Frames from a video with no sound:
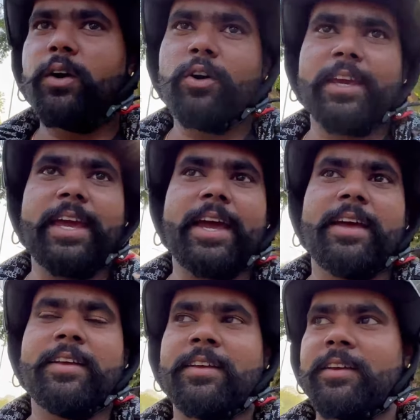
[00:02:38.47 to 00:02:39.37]
हो गई है
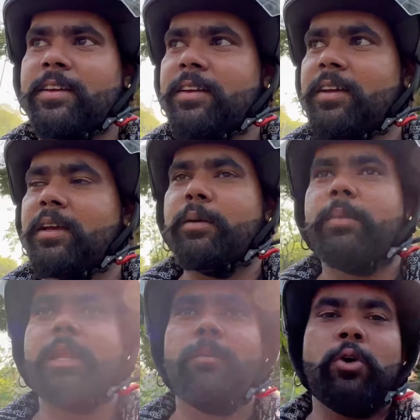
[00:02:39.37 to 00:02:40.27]

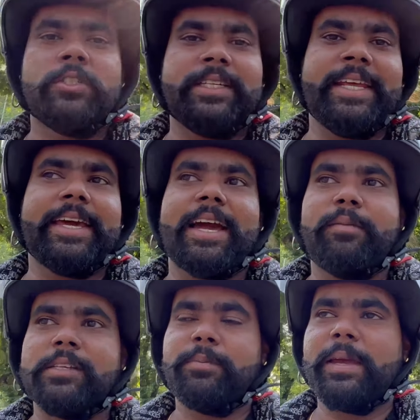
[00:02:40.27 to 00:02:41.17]
मतलब मोस्टली क्या
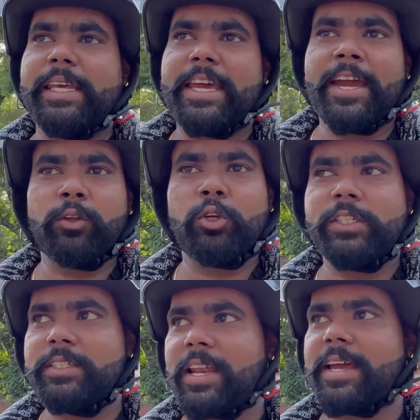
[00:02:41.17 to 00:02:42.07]
बस मेरी एक दो
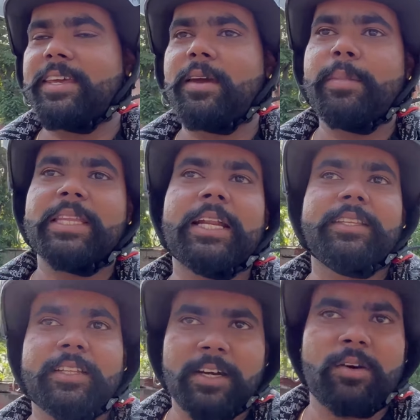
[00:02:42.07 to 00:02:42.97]
चीज़ें रह गई है मैं थर
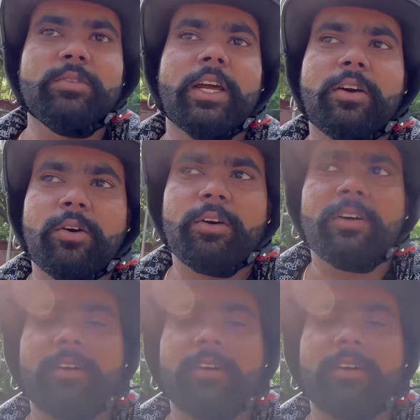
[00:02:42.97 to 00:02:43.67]
थे दिखाऊँ देती